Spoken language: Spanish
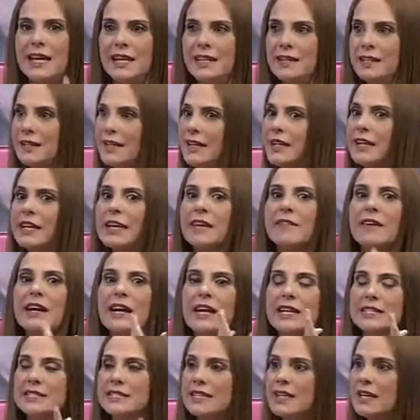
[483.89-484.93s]
y tiene que
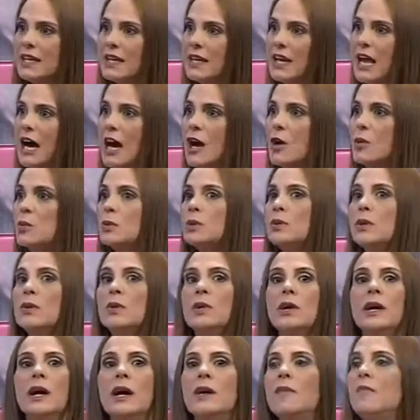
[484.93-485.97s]
bajarse del
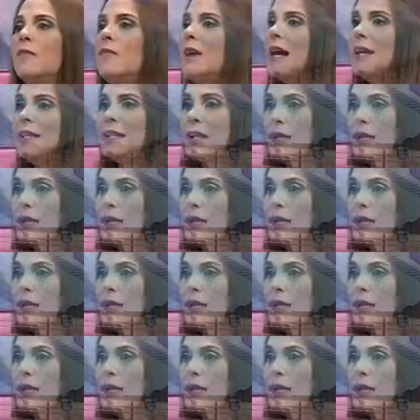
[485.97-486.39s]
auto. Basta